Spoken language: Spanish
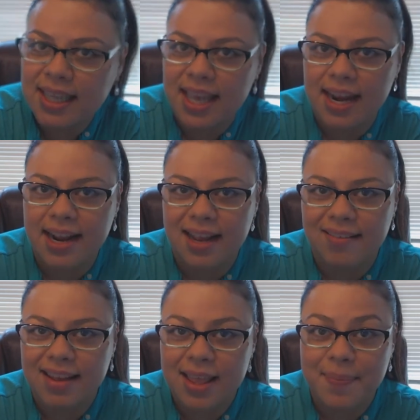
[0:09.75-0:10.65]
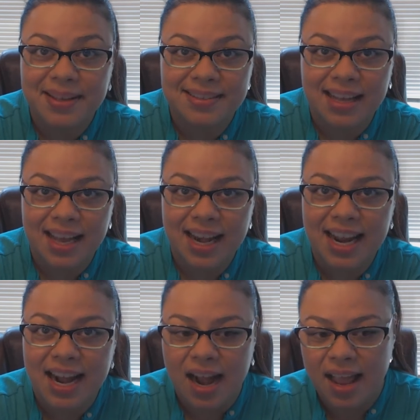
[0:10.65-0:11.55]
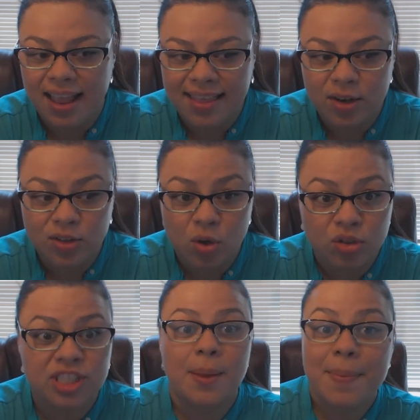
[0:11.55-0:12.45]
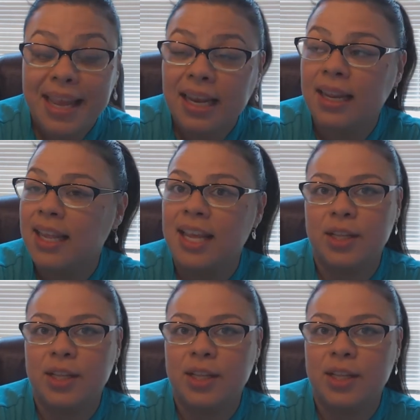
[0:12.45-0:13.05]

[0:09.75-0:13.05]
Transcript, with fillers: quien acaba de pasar la raya de los 11 mil